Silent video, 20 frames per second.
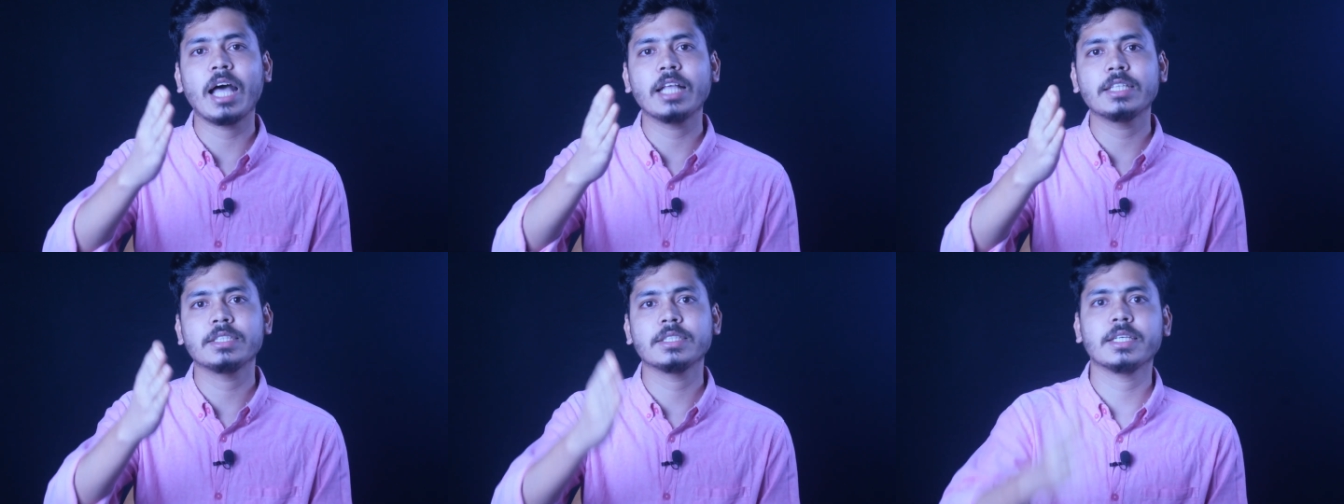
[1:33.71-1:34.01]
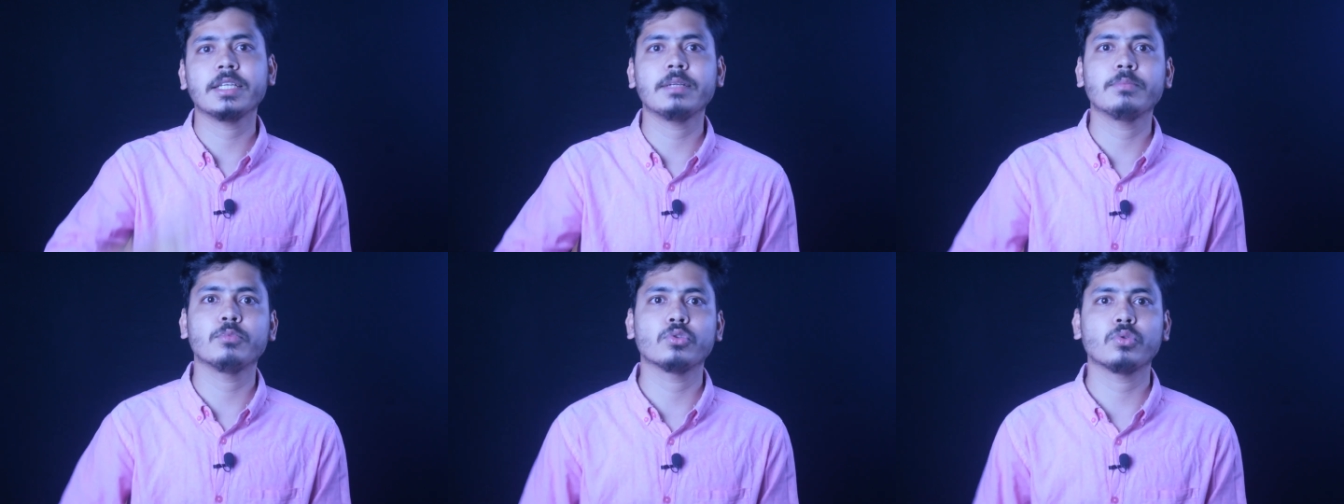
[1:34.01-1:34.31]

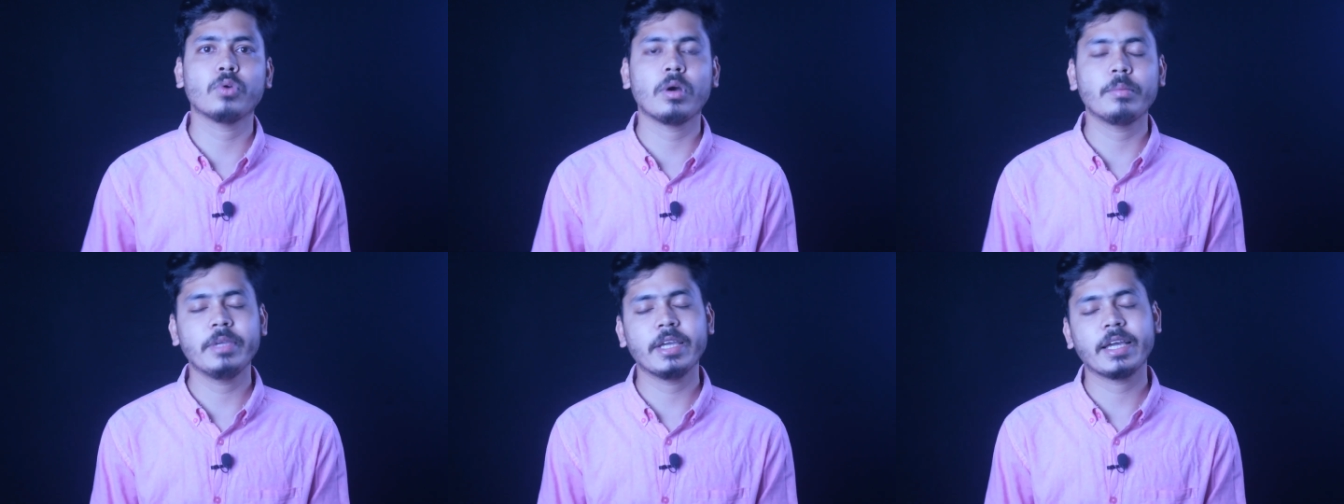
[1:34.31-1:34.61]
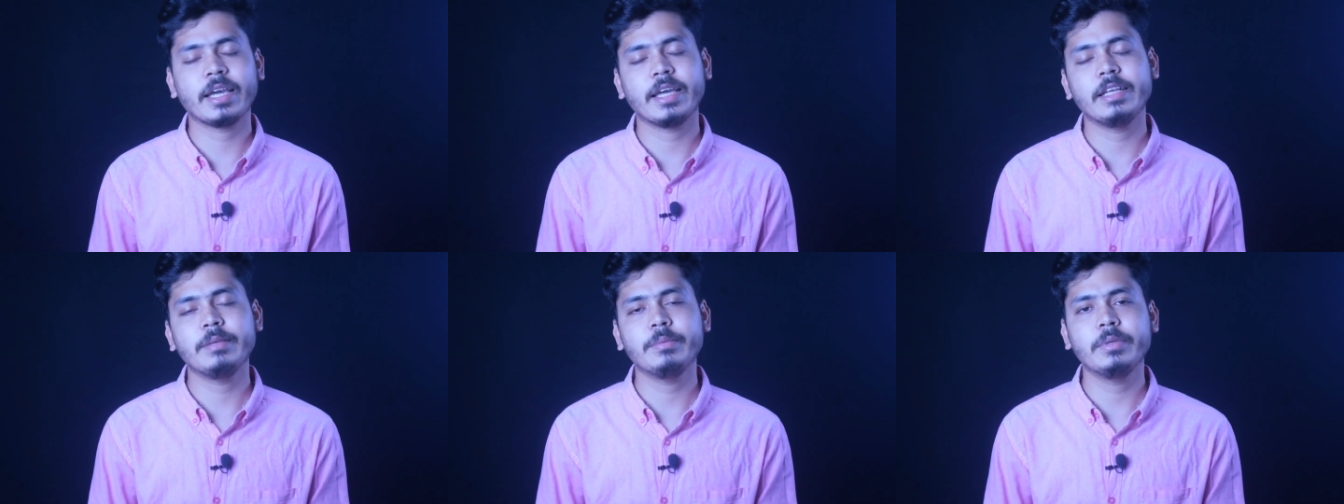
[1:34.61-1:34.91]
আজকের মতো আমি
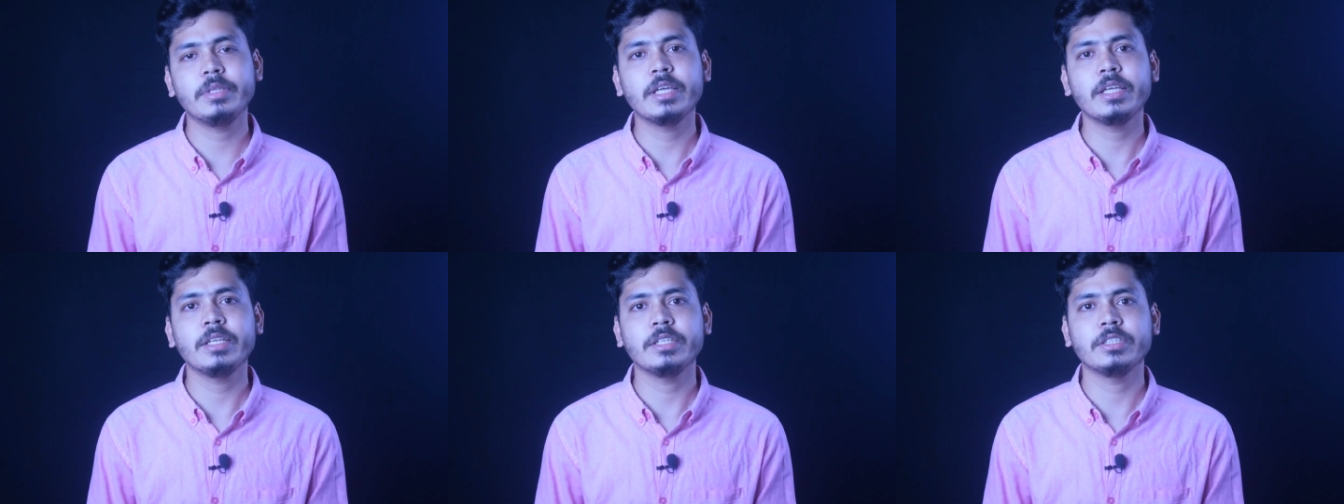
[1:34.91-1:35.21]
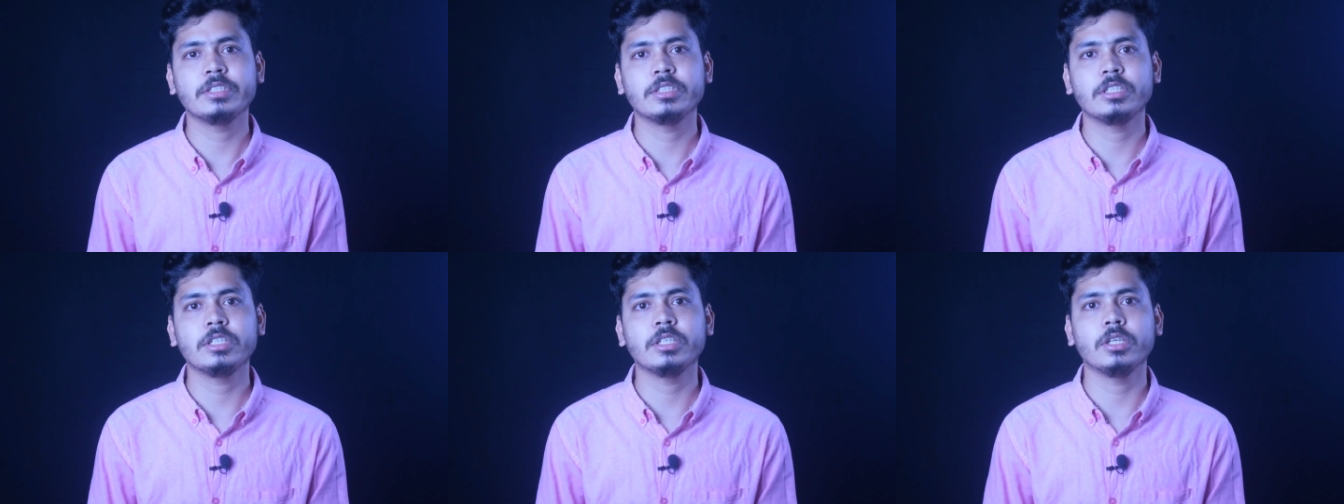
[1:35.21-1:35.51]
এখানে বিদায়
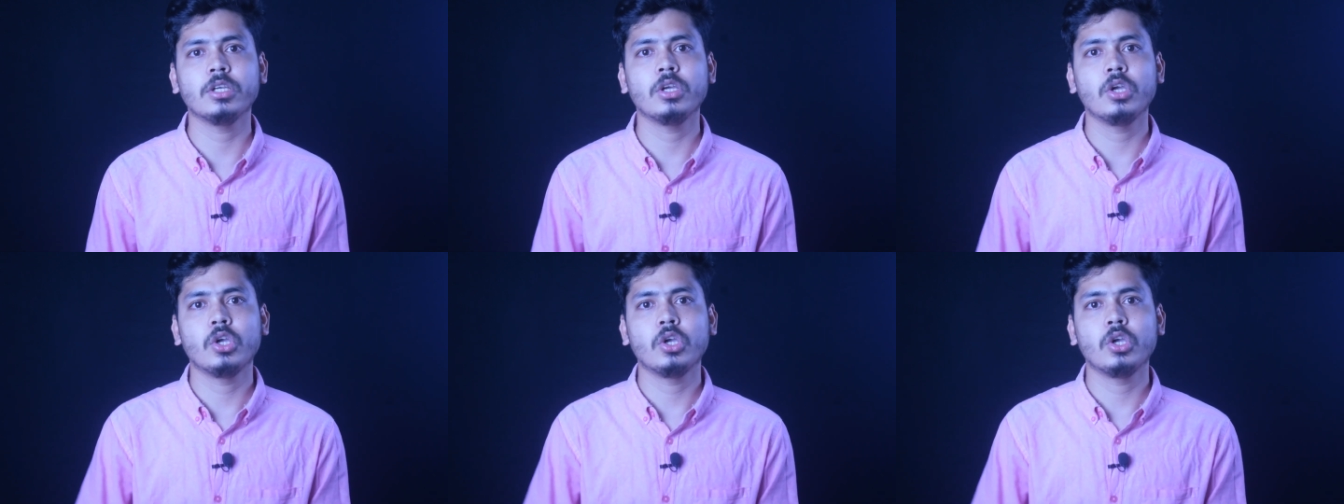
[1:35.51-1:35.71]
নিচ্ছি